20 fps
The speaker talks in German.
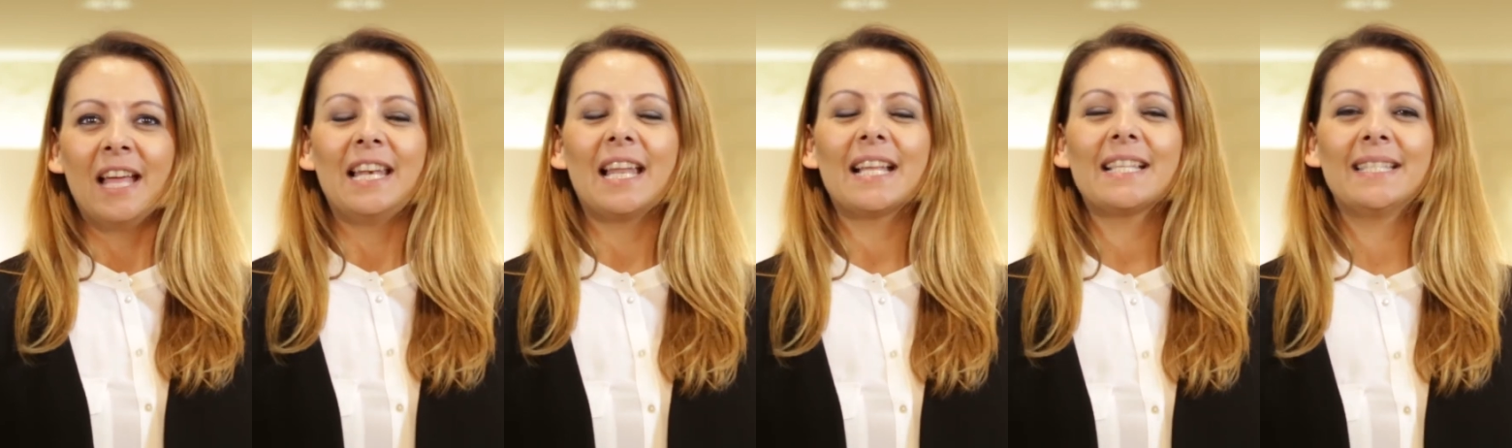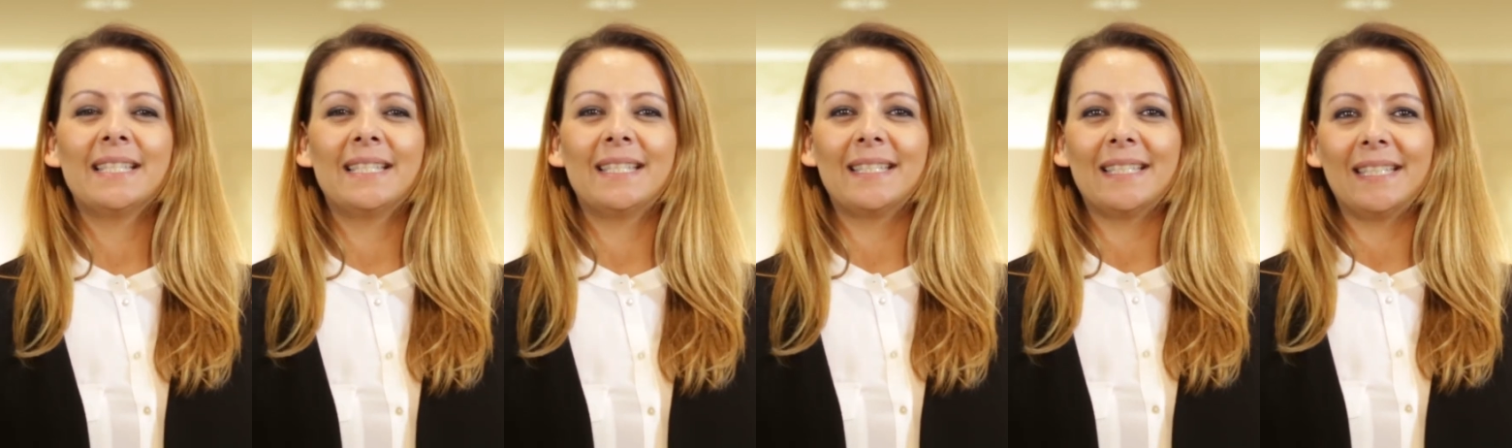
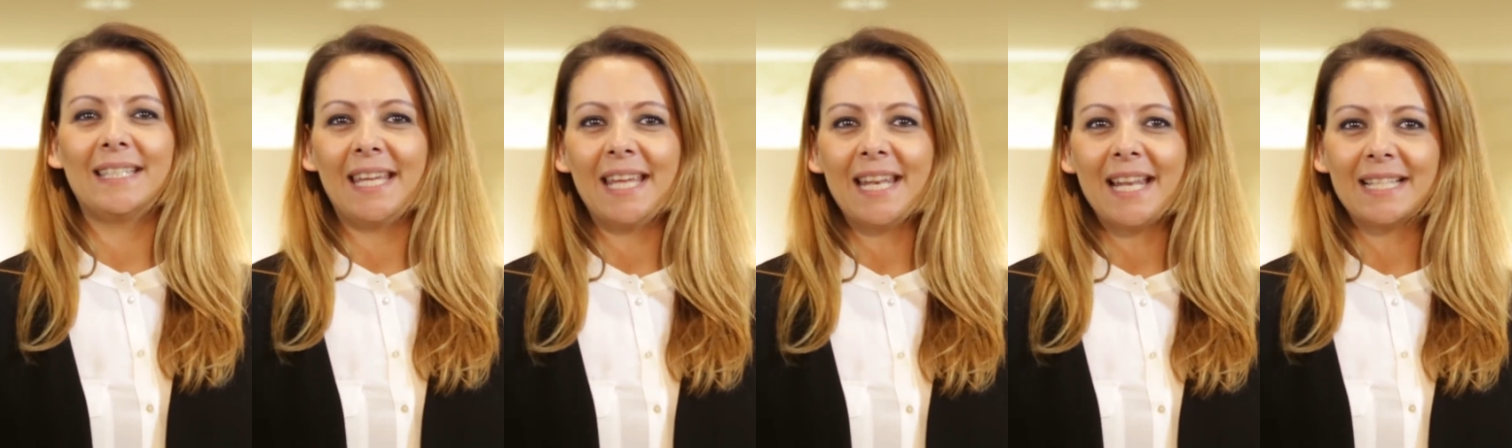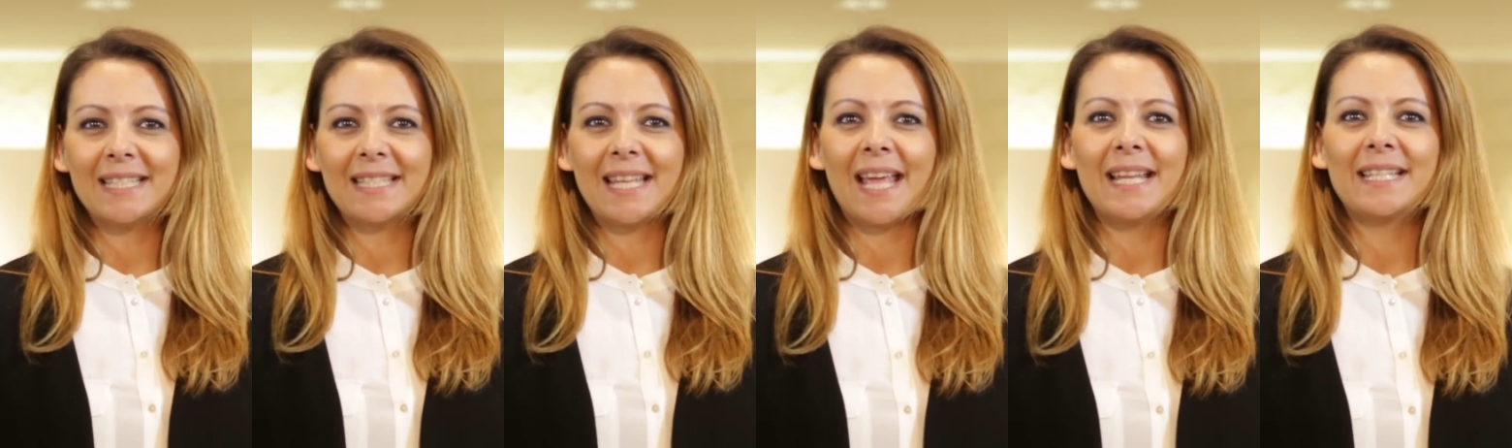lassen Sie sich
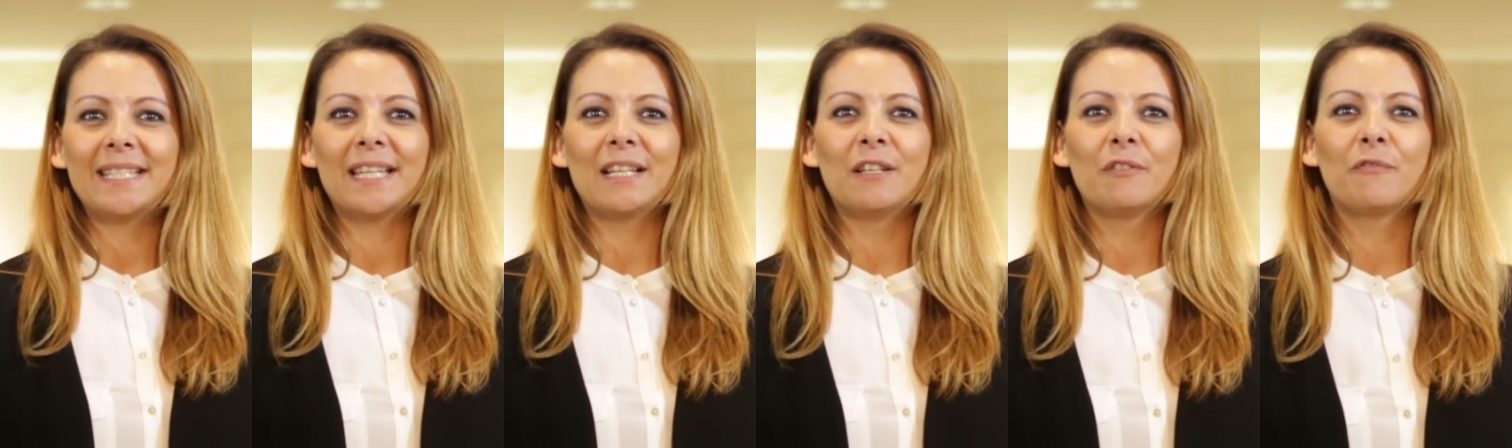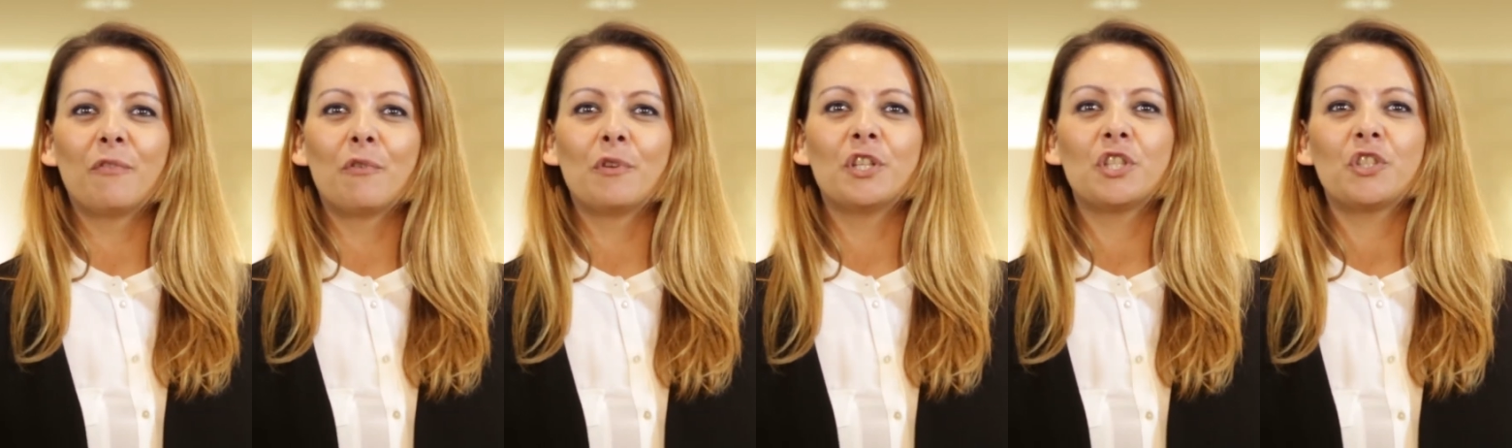jederzeit
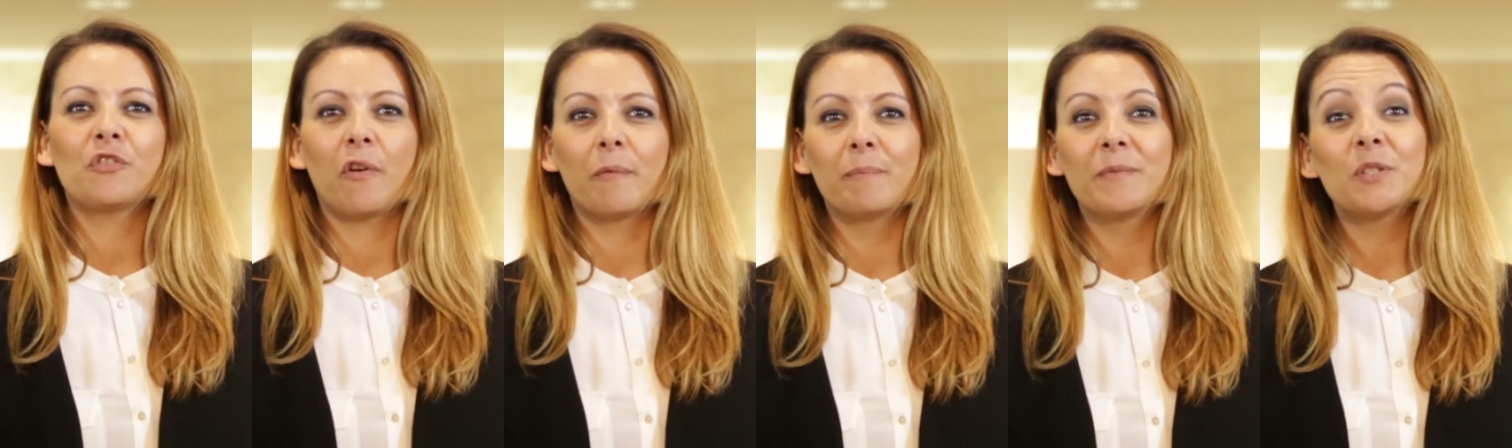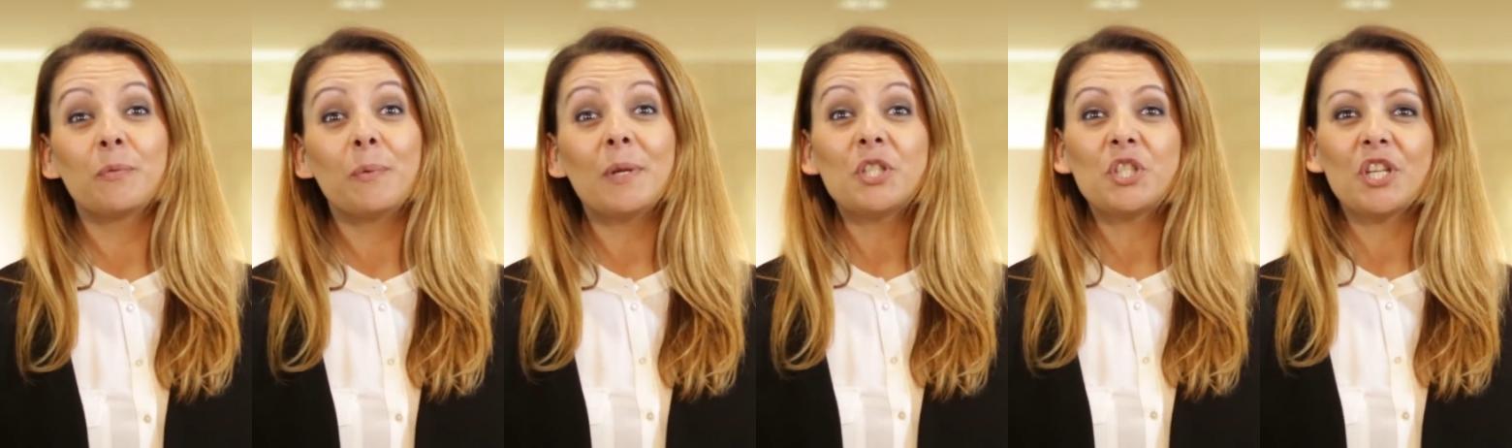telefonisch vom
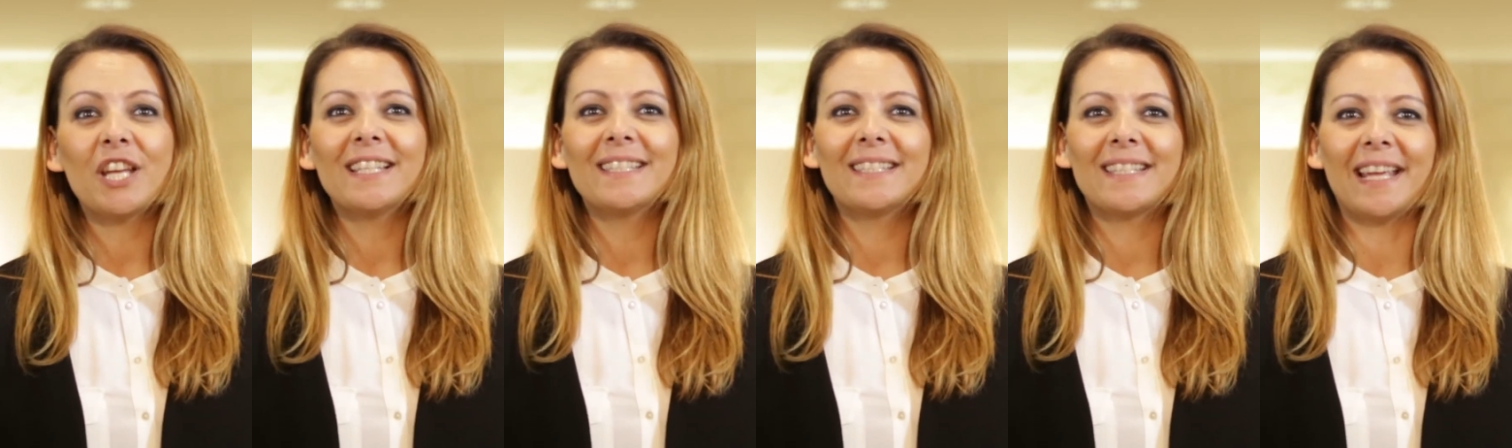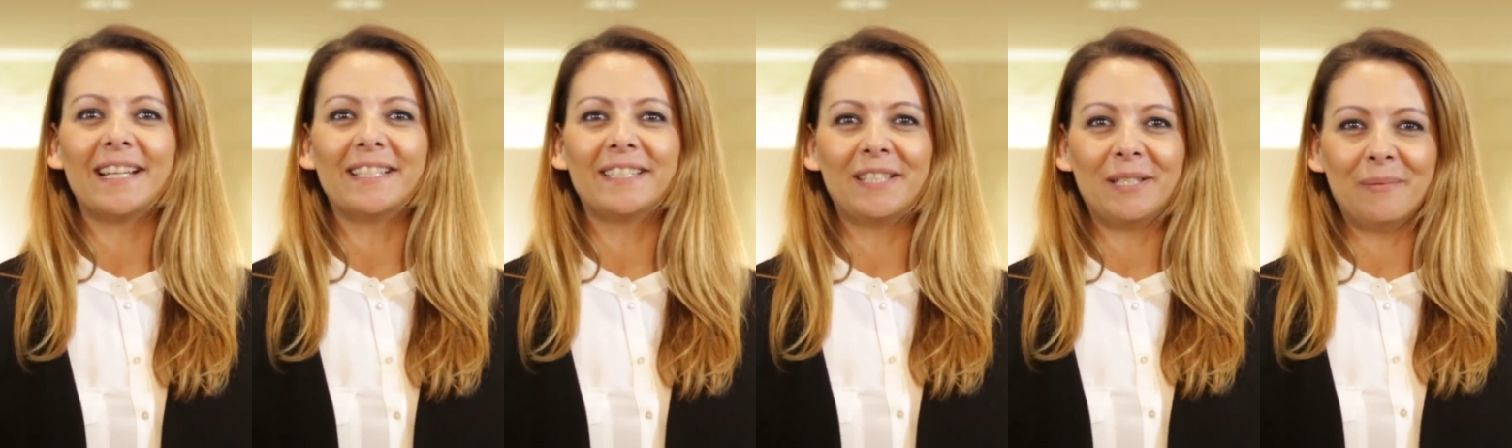Switch and
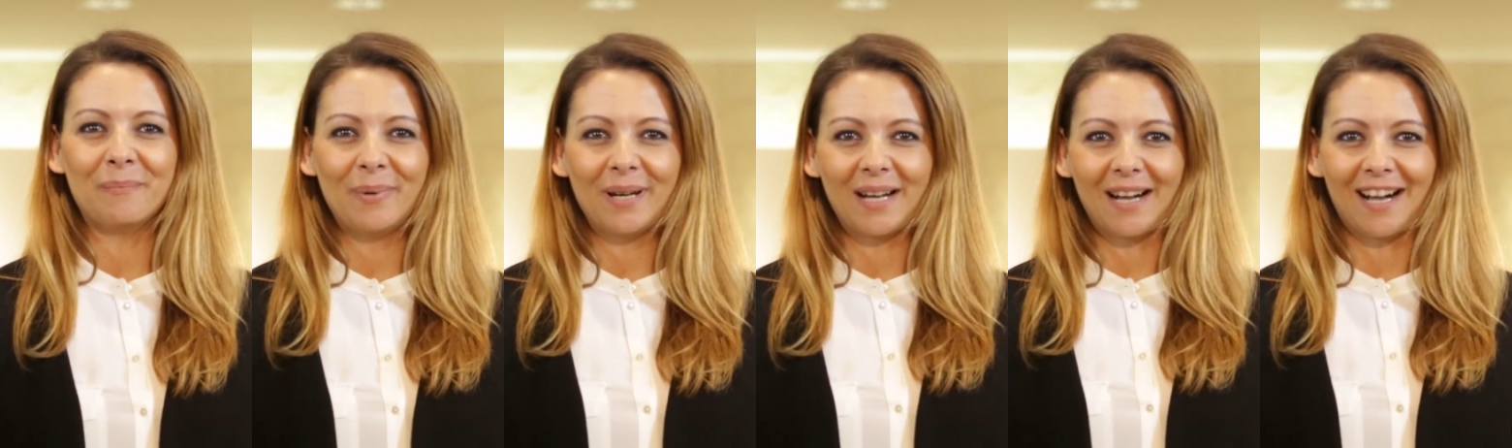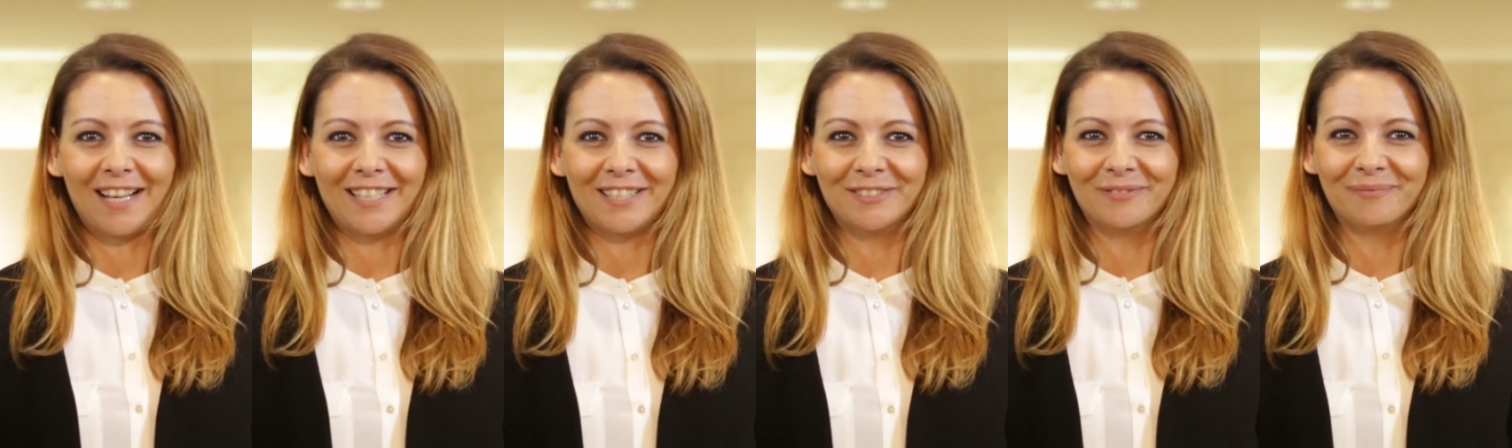Sale Team
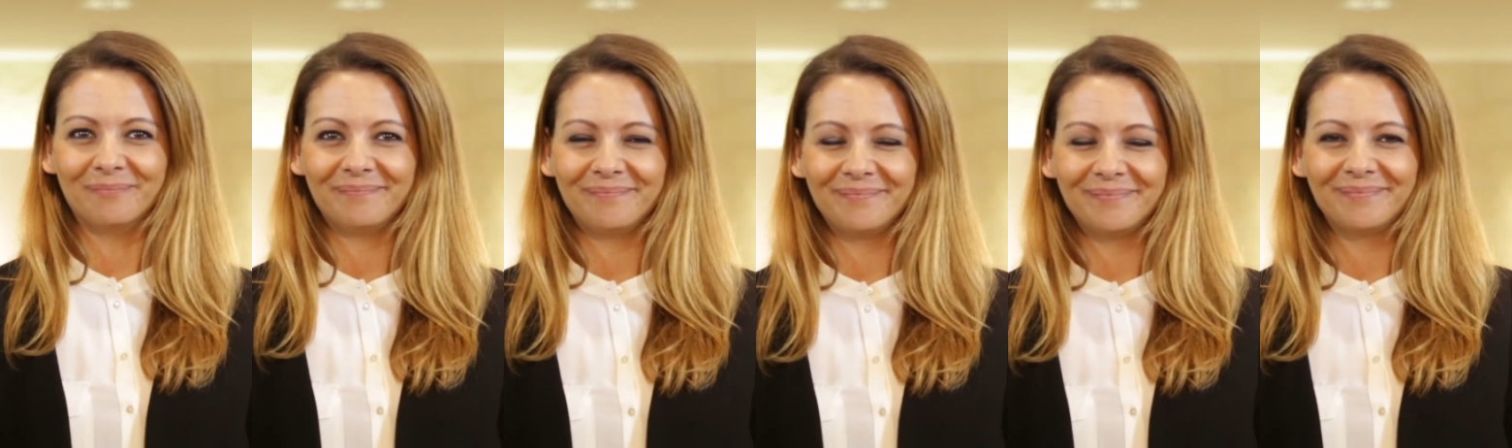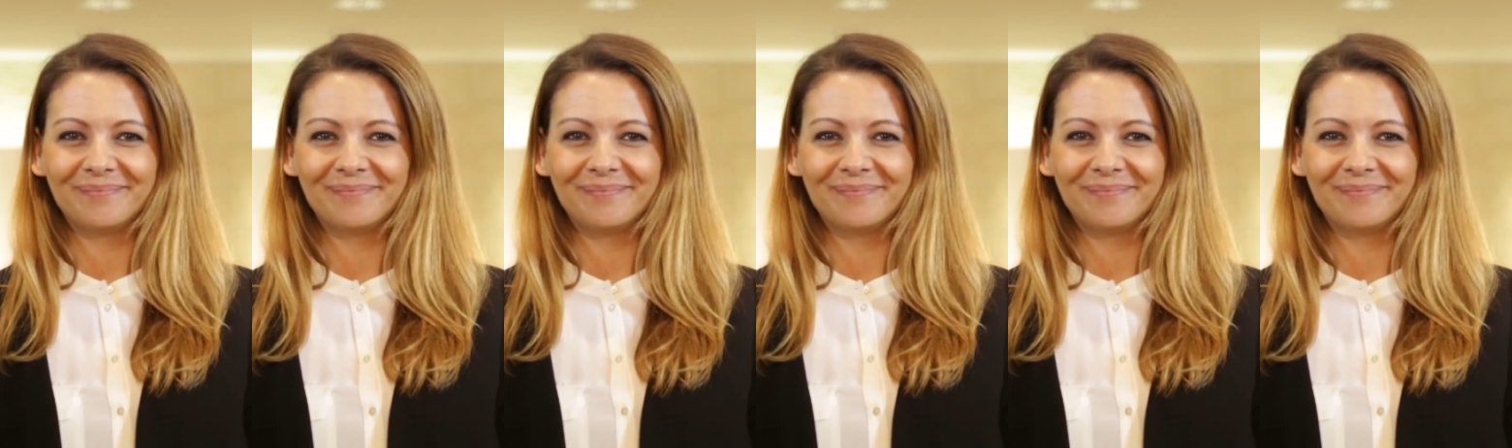beraten.